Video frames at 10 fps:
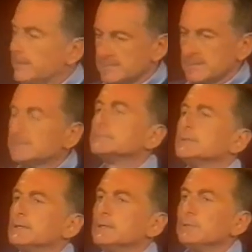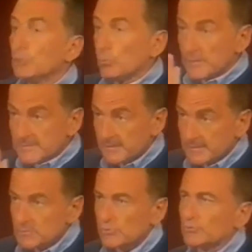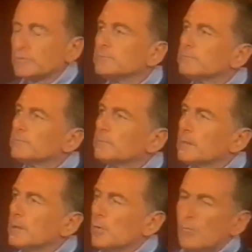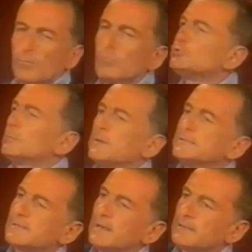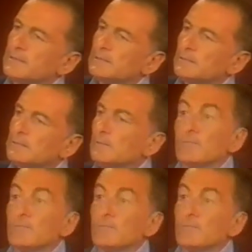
Y en ese desequilibrio o en ese desorden, mucho paisaje